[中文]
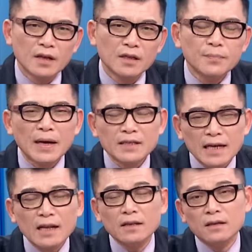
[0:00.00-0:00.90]
礼拜
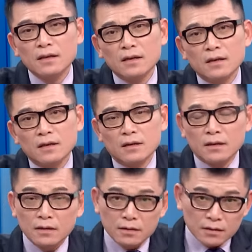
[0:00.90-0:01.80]
三，
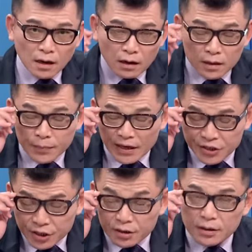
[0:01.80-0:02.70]
啊，礼拜
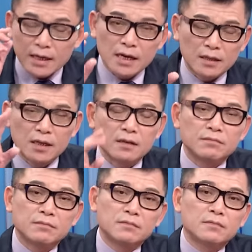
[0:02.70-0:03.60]
四那两天。
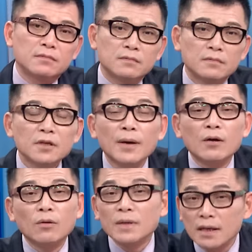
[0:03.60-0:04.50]
对不对？
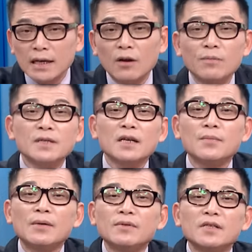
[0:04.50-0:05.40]
我们也打。我们上礼
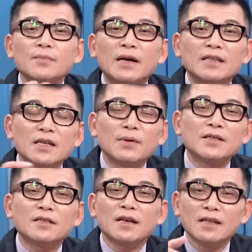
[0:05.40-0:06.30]
拜不是礼拜三礼拜
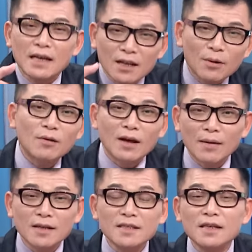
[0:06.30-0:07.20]
四叫你打电话过来，
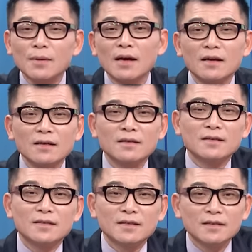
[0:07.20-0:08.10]
你记得吗？
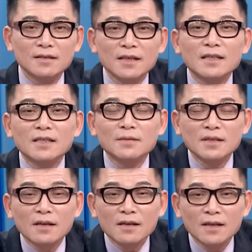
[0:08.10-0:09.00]
你还记得不
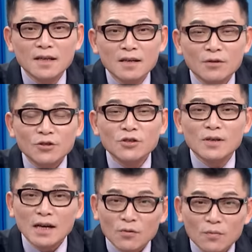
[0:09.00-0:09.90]
记得？我说有
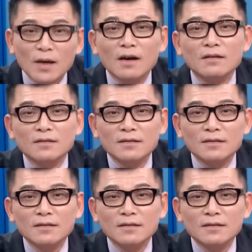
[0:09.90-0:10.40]
一档股票，